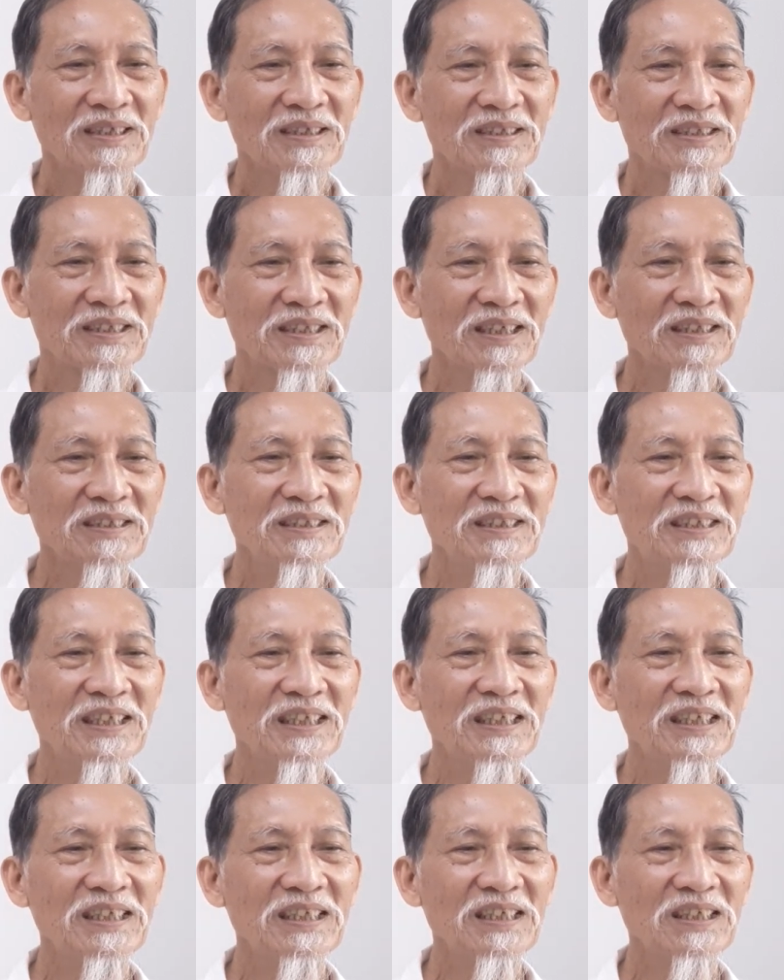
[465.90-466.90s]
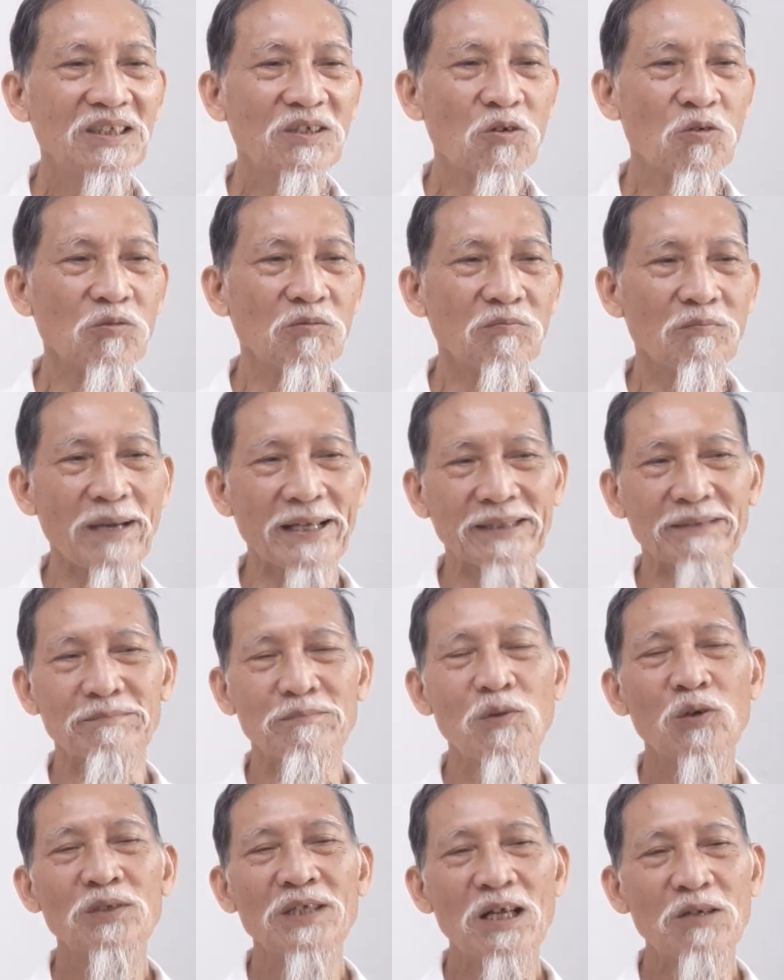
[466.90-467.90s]
sơn chi cùng mạch
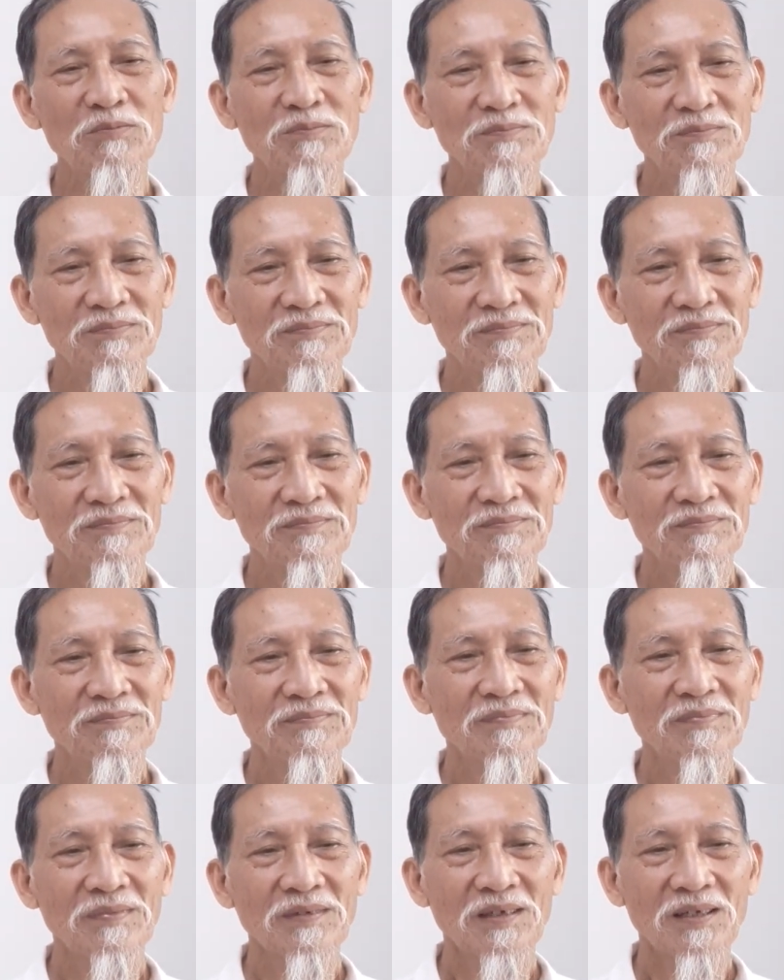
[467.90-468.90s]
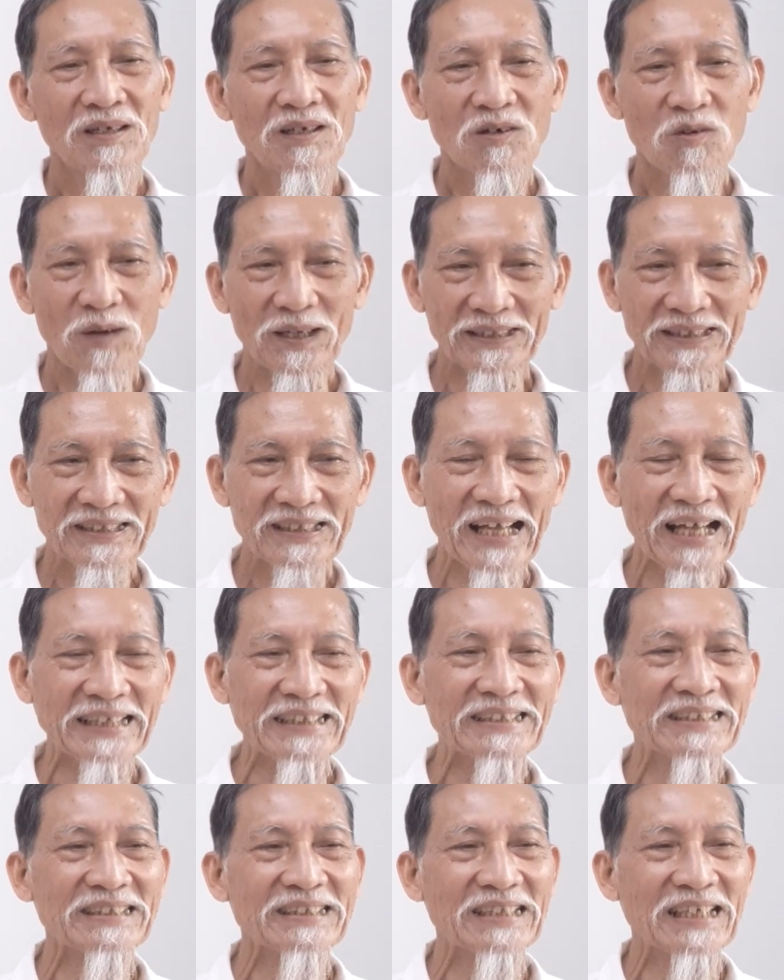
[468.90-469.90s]
môn đông hoạt thạch
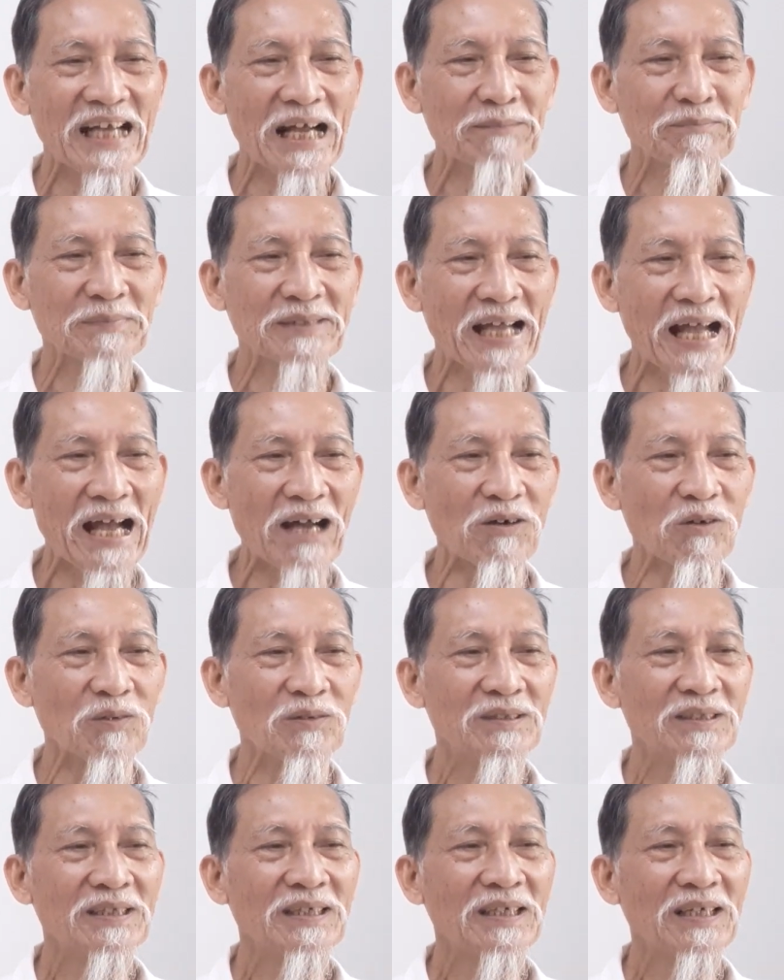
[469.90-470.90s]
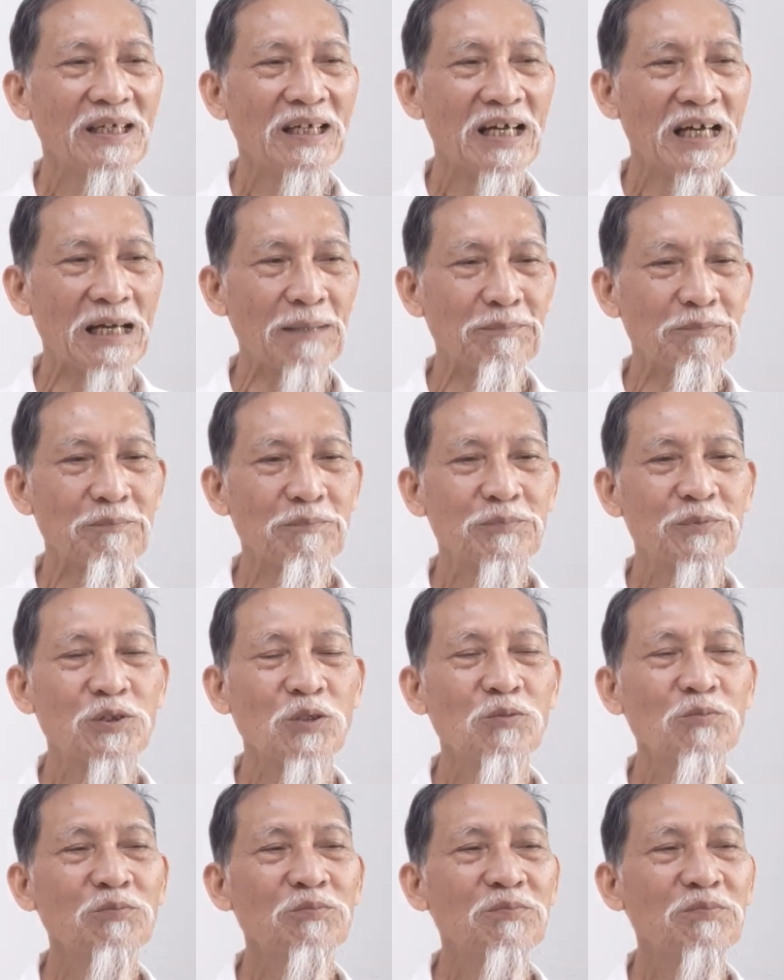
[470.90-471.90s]
cam thảo hợp
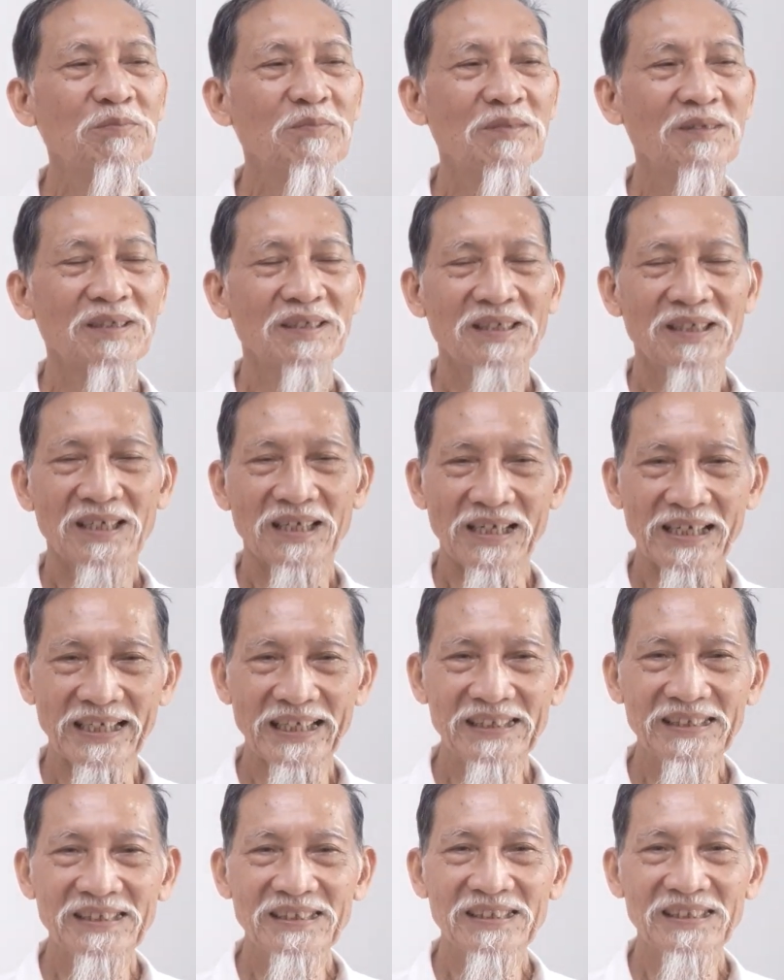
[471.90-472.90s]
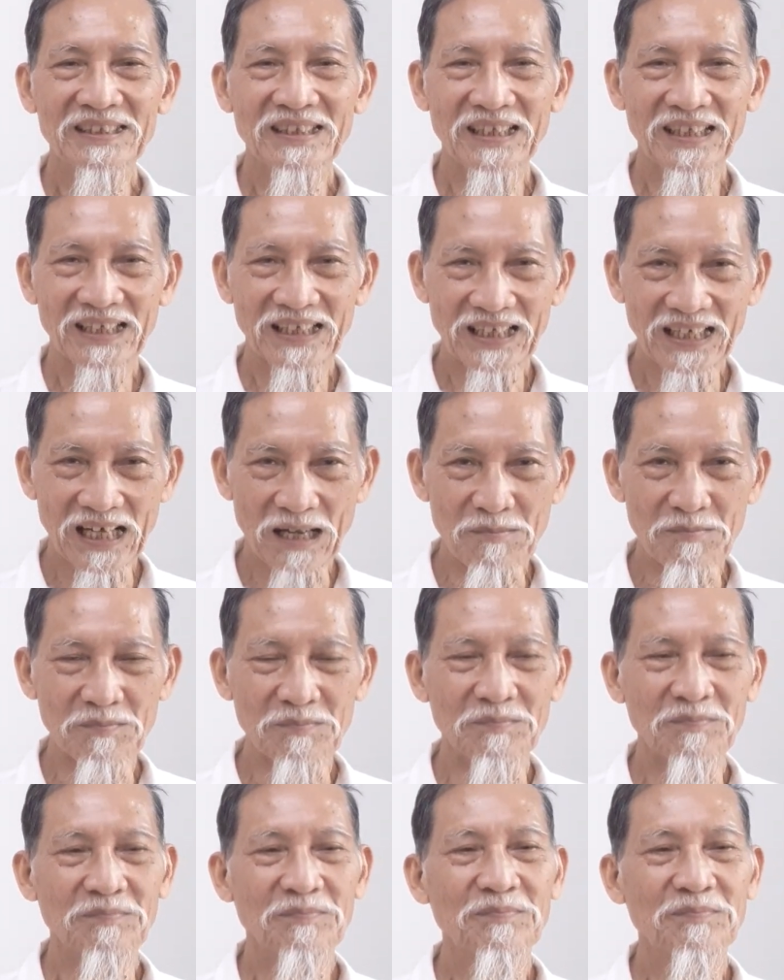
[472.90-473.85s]
trung liên cẩm